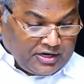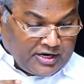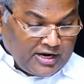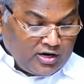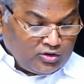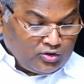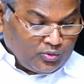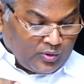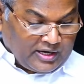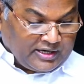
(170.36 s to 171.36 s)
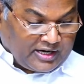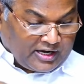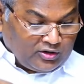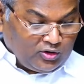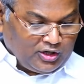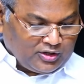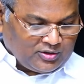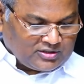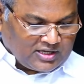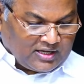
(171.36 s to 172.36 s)
నేడు వారి కన్నులు
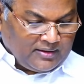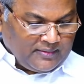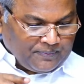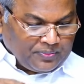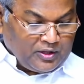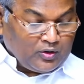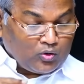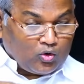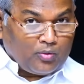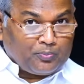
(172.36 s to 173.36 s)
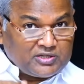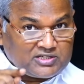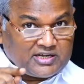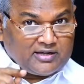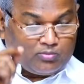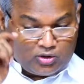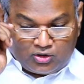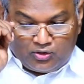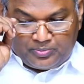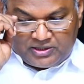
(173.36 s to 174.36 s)
ఎదుట నిన్ను గొప్ప చేయ
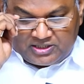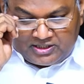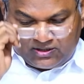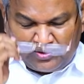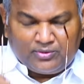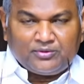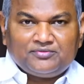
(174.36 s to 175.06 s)
మొదలు పెట్టేదను